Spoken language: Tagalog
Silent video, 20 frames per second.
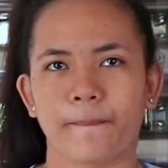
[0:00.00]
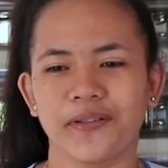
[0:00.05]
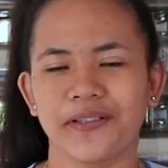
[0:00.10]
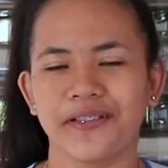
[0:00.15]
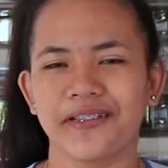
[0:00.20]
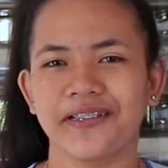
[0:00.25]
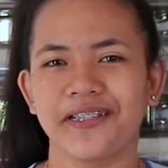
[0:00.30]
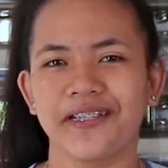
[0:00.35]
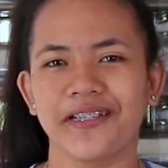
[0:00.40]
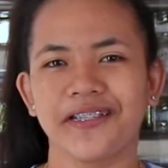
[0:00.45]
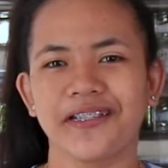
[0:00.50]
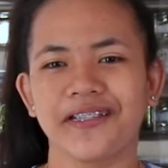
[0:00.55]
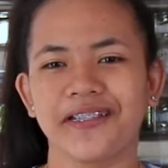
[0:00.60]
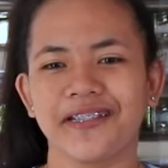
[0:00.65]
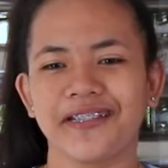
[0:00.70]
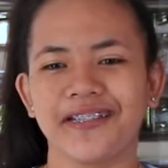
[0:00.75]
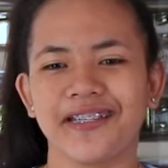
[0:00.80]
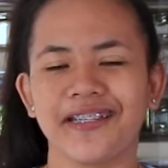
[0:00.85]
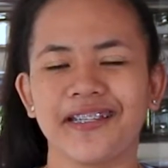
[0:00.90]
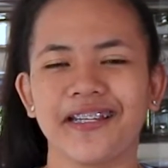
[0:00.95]
Hindi,
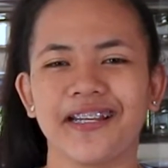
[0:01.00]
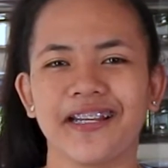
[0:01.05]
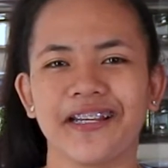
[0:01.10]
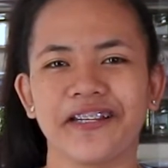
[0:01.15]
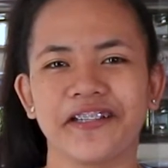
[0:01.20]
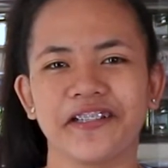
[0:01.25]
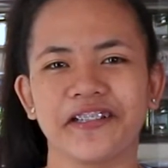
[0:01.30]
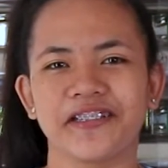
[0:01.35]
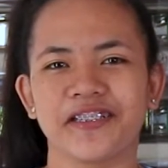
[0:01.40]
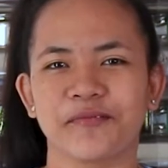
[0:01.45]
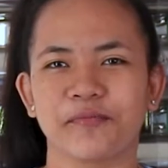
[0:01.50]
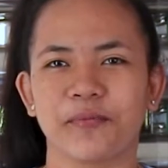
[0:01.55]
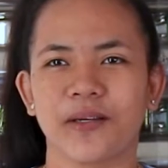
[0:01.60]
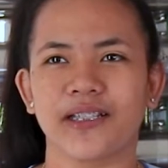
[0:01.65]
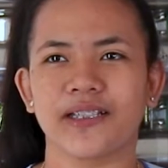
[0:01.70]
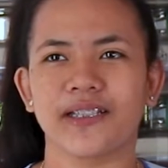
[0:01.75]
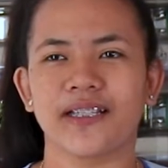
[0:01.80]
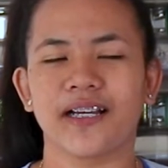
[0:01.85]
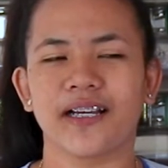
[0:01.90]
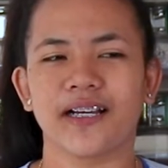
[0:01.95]
hindi nila
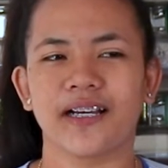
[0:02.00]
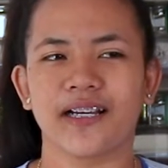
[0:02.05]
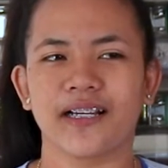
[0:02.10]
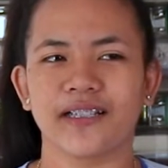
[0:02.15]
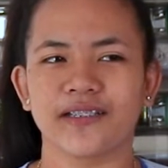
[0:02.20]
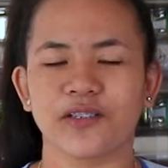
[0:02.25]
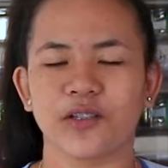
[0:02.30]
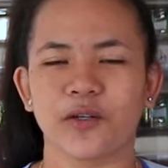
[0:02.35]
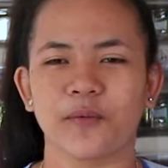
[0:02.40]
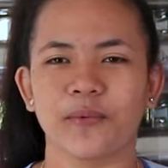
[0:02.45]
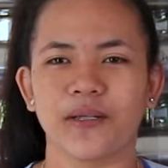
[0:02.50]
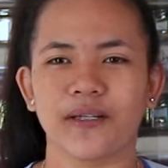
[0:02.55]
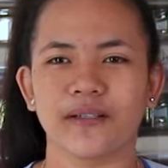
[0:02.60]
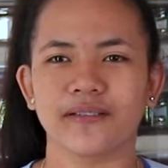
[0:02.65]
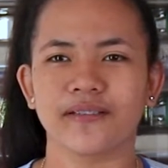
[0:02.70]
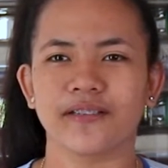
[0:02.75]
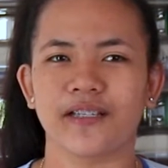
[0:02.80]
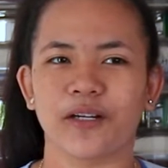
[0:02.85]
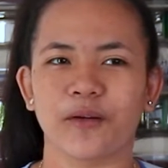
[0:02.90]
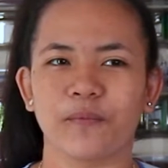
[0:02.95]
in-expect na
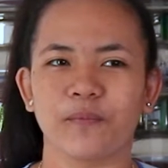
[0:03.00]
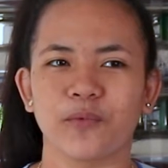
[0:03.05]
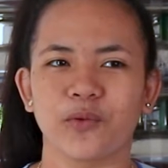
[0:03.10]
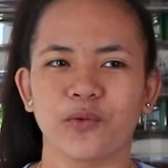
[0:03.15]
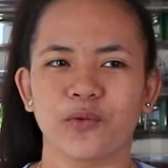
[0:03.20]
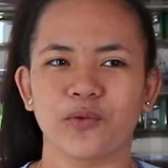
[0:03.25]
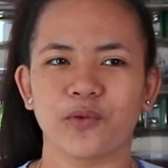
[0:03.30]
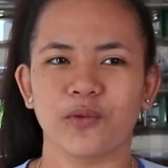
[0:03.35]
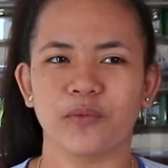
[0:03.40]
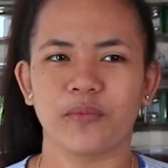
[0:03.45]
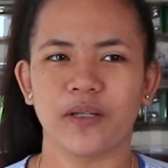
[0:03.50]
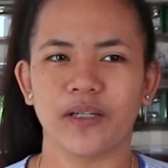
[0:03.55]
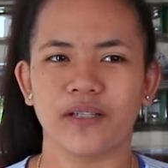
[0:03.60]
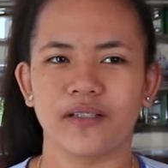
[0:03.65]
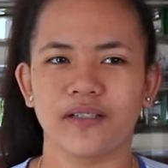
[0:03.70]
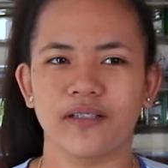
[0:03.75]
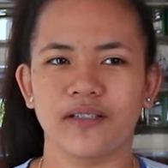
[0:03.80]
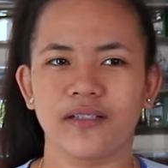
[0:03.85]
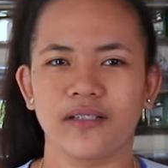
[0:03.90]
sobrang sarap nung tubig.